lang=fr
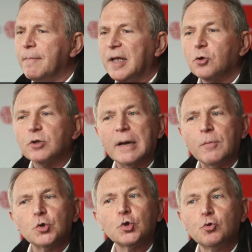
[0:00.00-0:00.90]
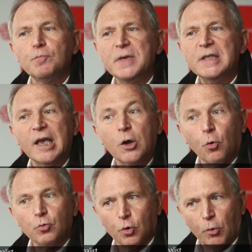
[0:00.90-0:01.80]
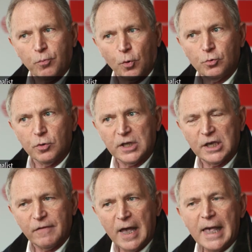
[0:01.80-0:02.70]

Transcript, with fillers: mais totalement stupides et contre-productives.